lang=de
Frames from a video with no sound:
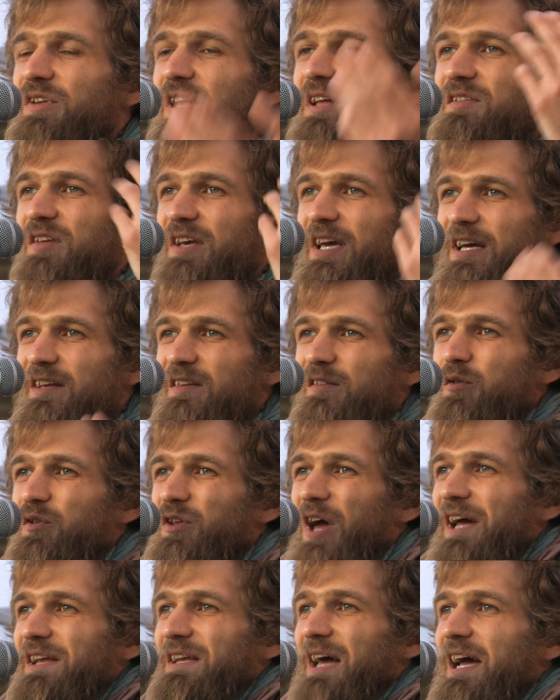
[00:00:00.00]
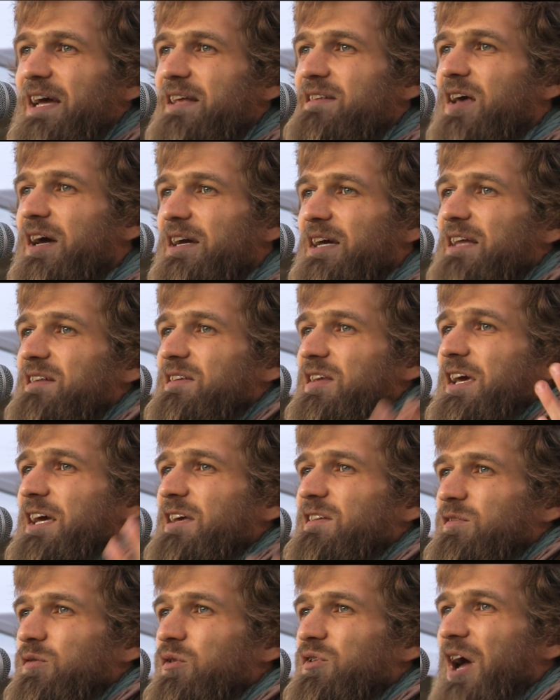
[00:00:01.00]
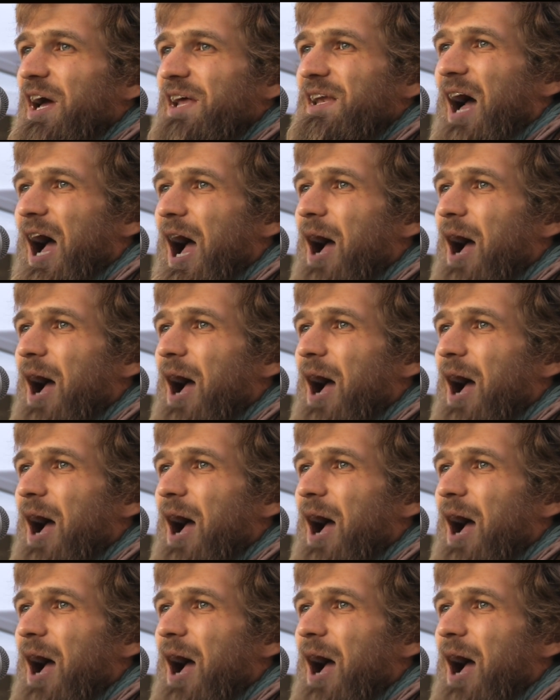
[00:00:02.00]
Erträgst du deinen Alltag? Erträgst du deine